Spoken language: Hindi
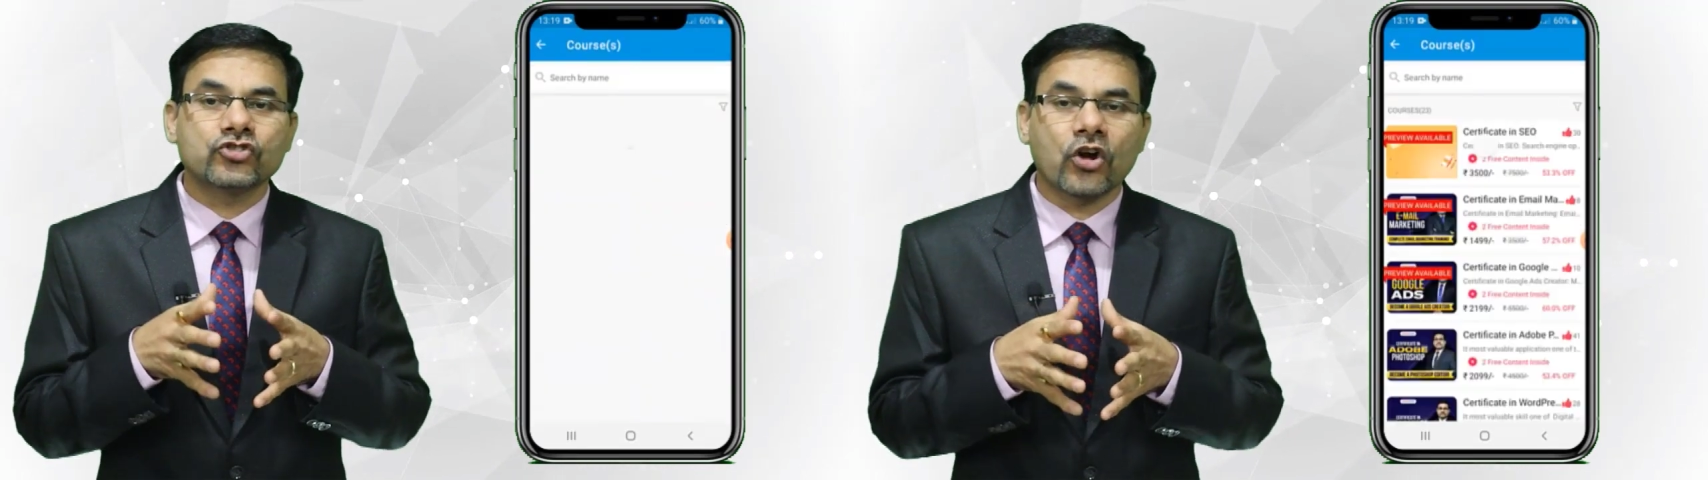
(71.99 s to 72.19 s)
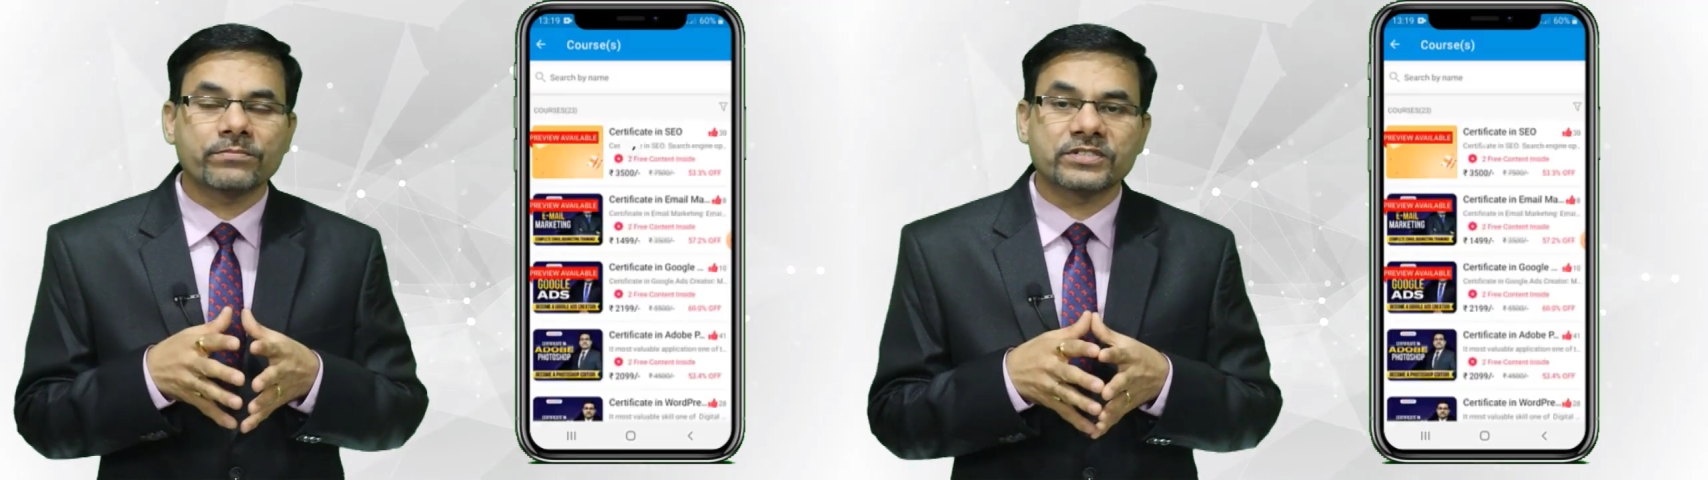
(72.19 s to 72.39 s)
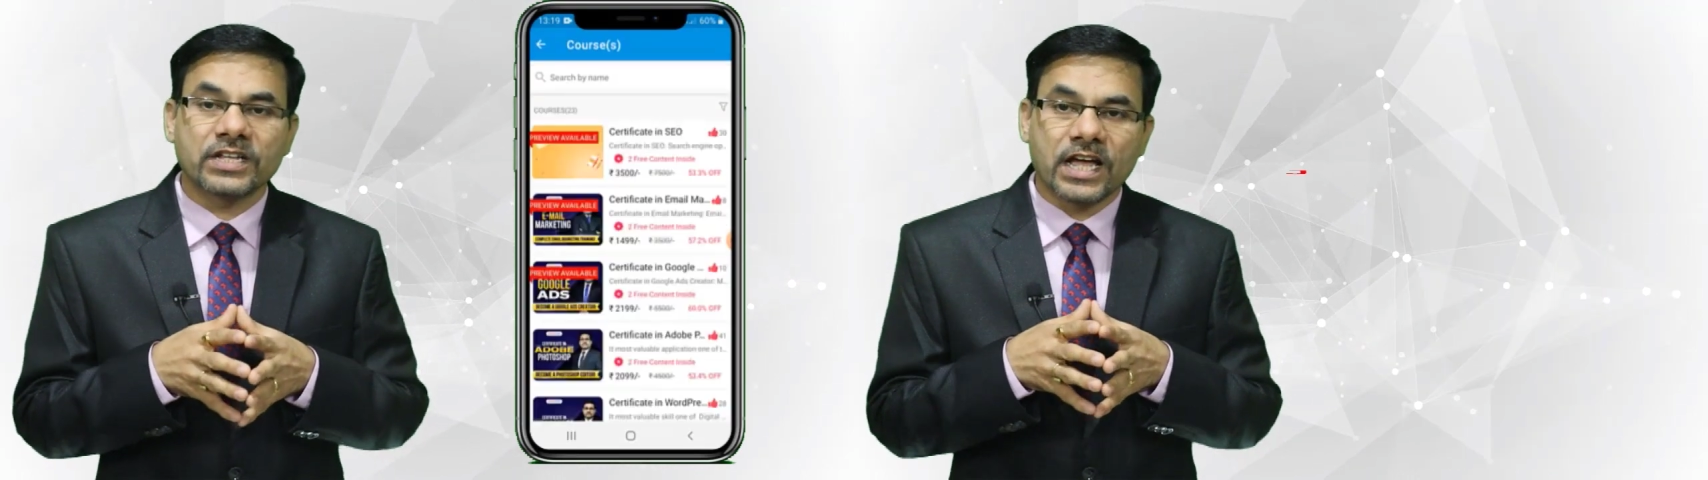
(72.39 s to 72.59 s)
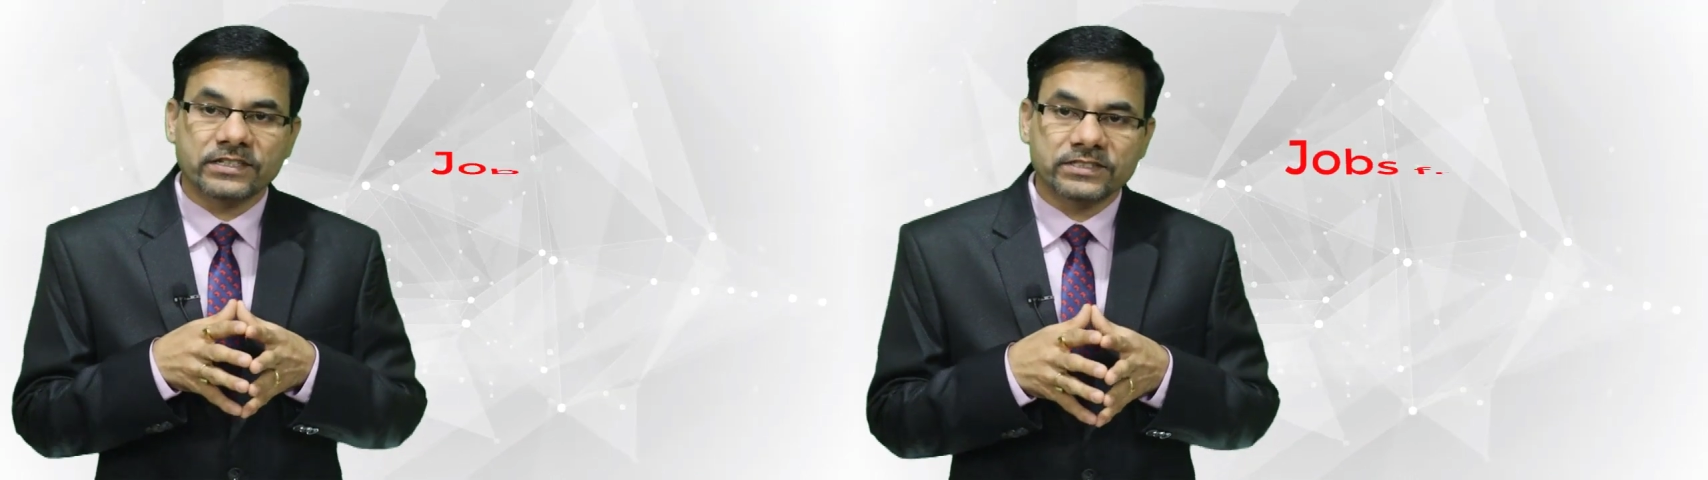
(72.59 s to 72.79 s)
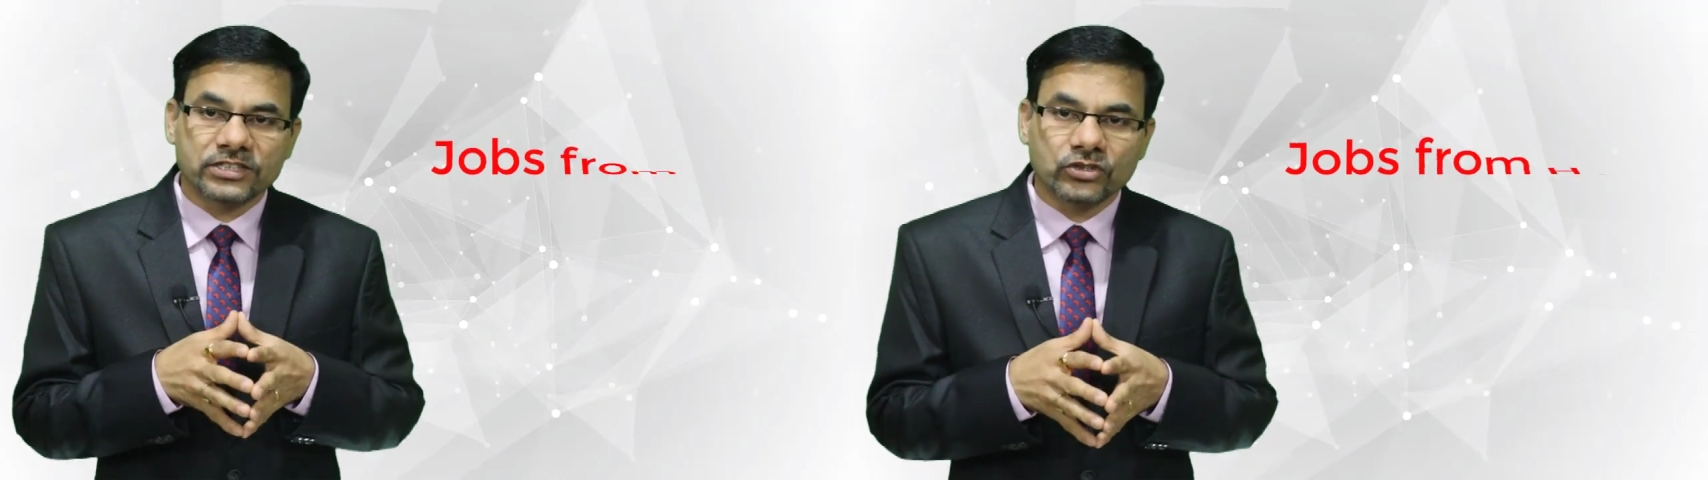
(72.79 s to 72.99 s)
जॉब्स
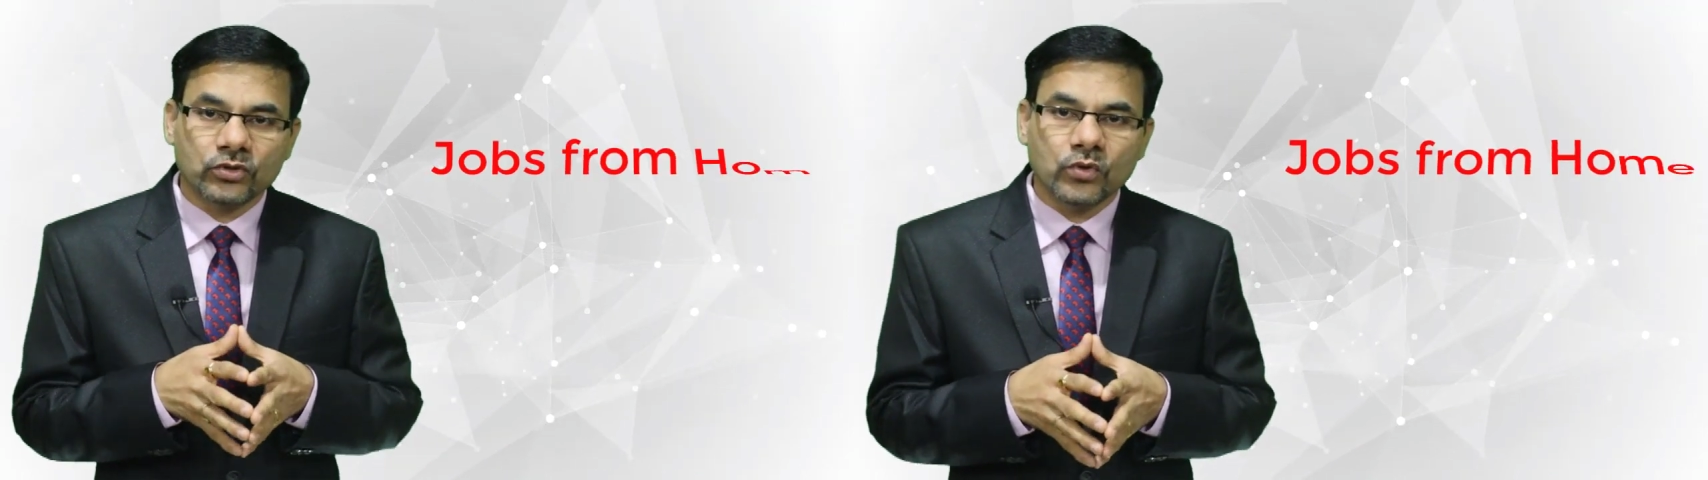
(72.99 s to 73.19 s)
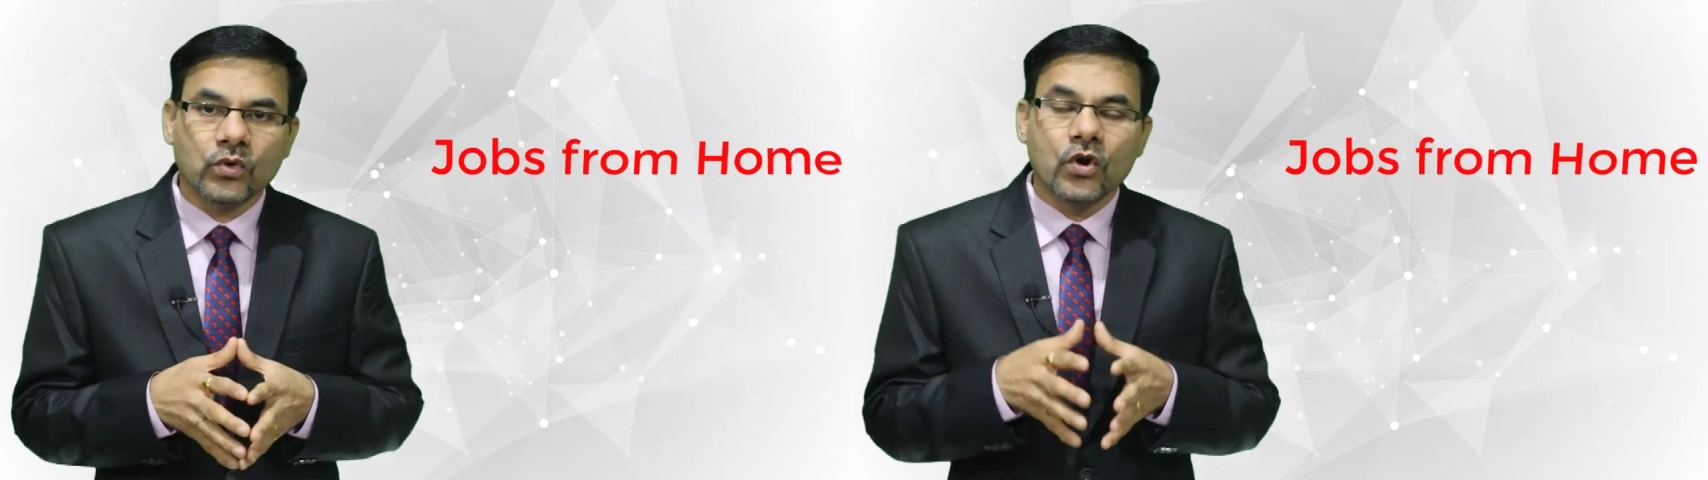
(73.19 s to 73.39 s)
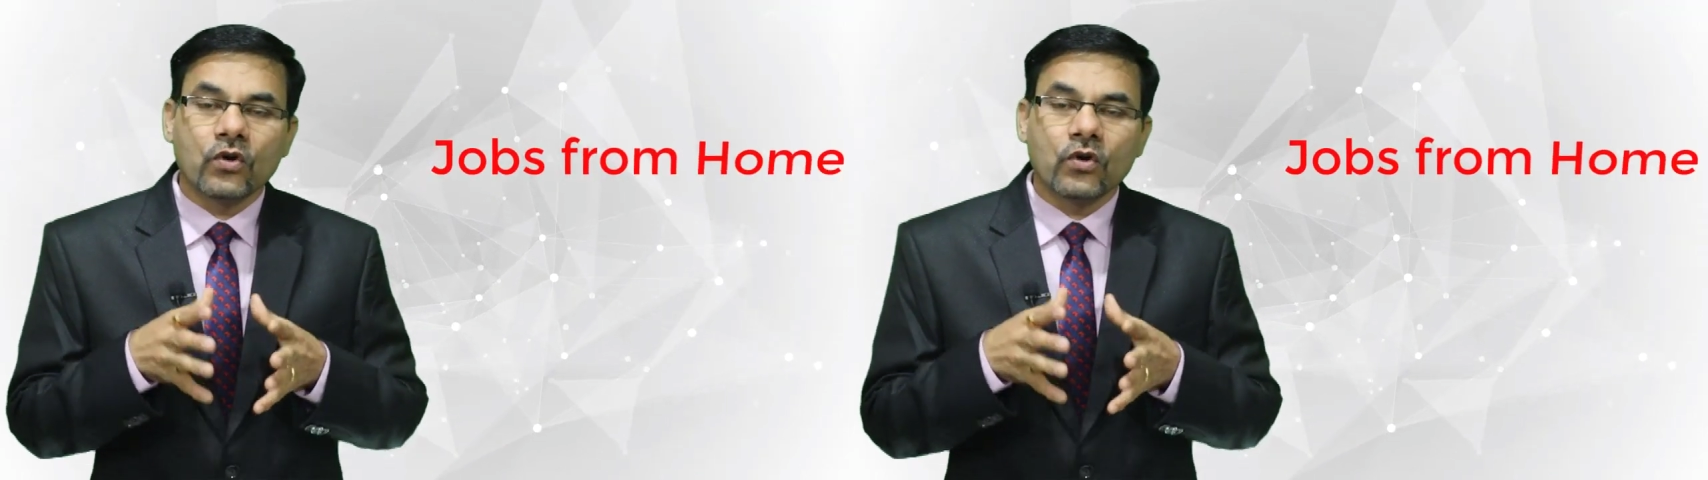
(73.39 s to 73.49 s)
तलाश सकते हो